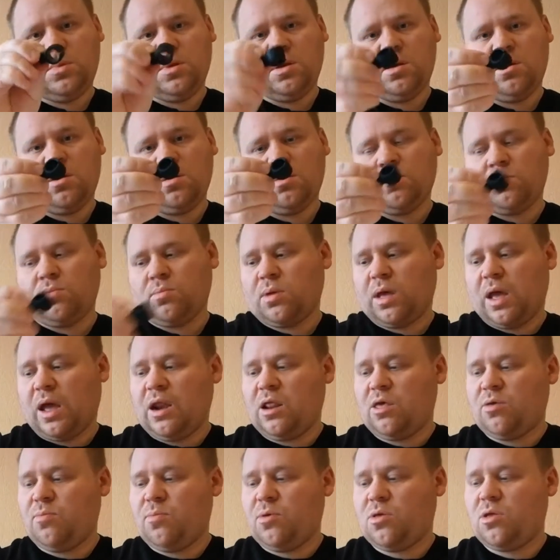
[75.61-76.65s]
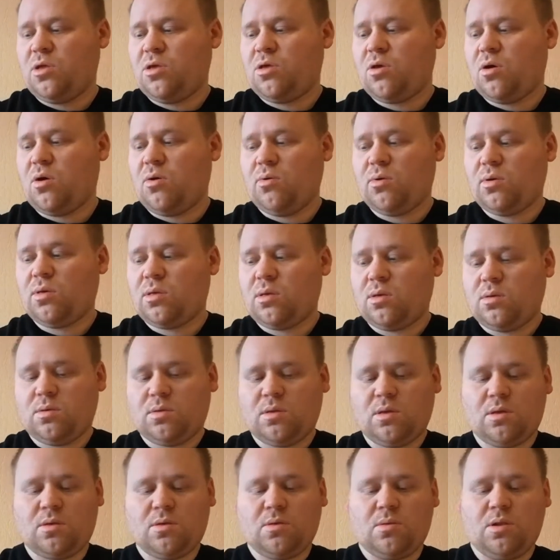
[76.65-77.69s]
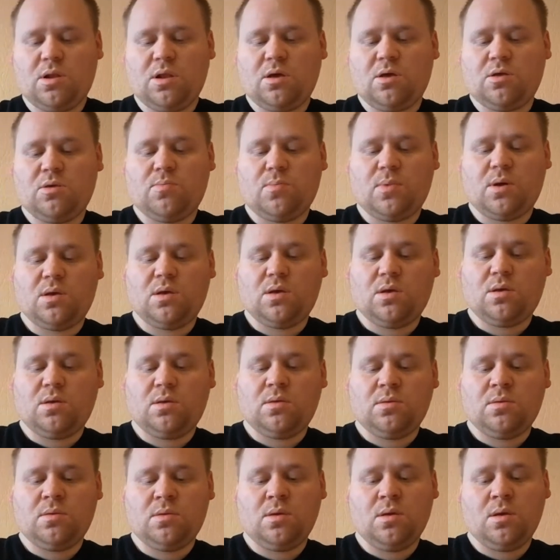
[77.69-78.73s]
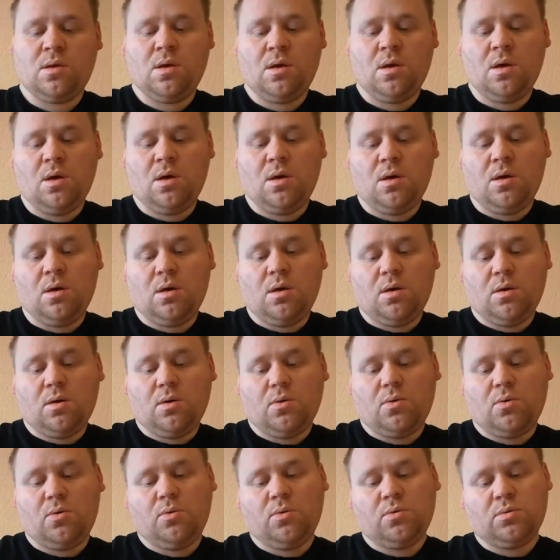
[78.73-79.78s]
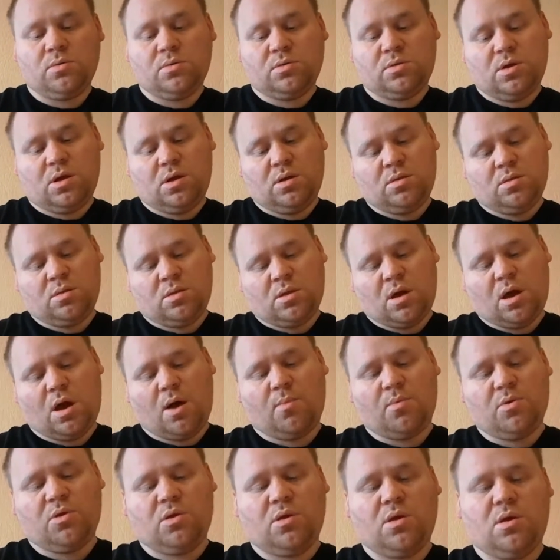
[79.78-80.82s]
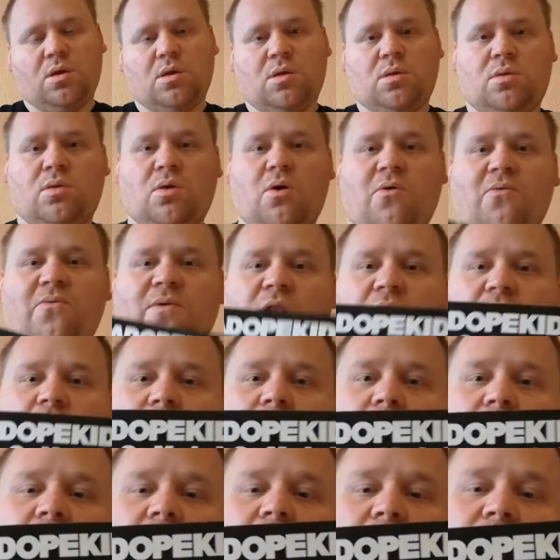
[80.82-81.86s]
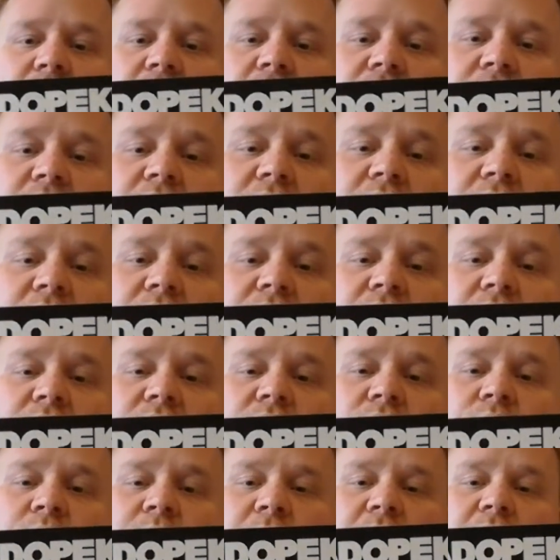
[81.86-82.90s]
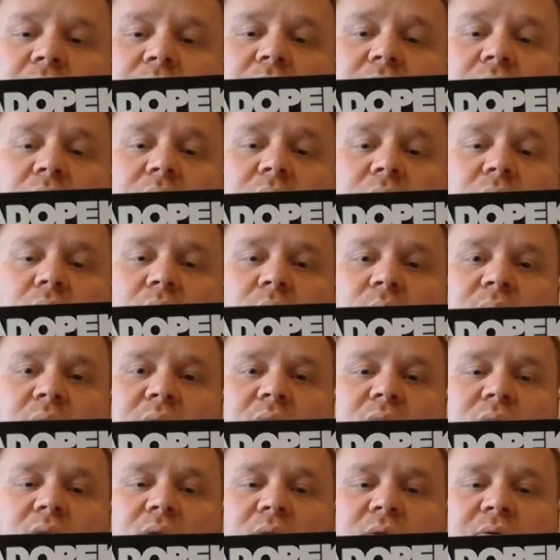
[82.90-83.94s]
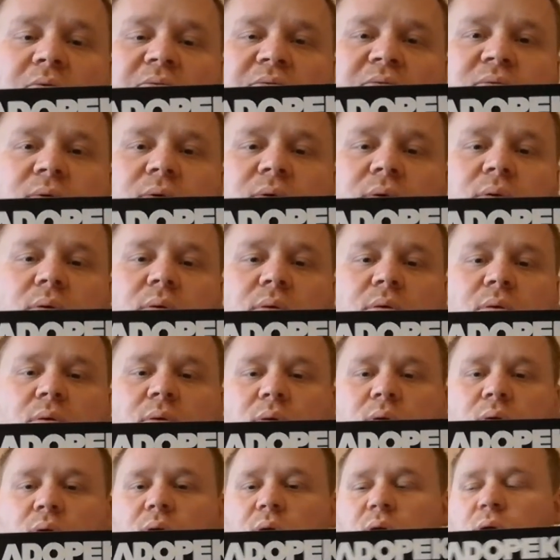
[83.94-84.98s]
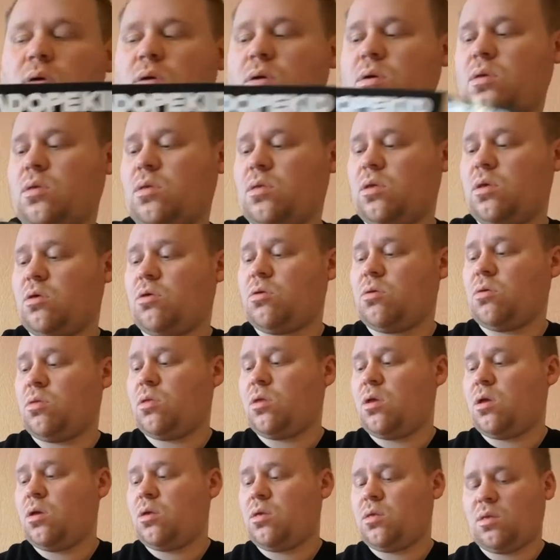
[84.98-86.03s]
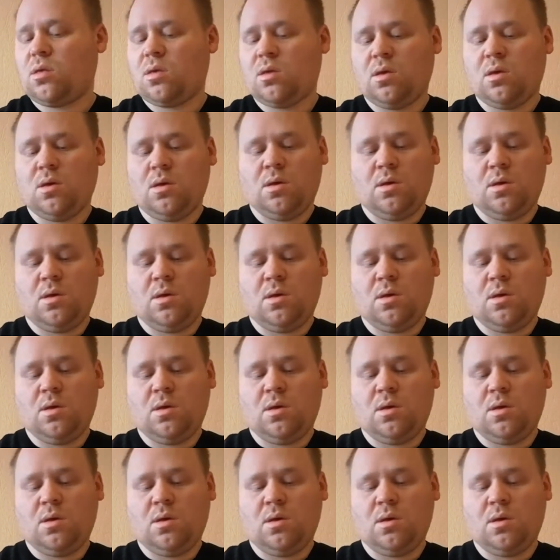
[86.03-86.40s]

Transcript: Ähm, Kenne ich mich nicht aus. Das lege ich mal hier hin. Und dann habe ich hier einen Aufkleber. Hier steht dann Adobe Kit Comics drauf. Ja, sehr nice.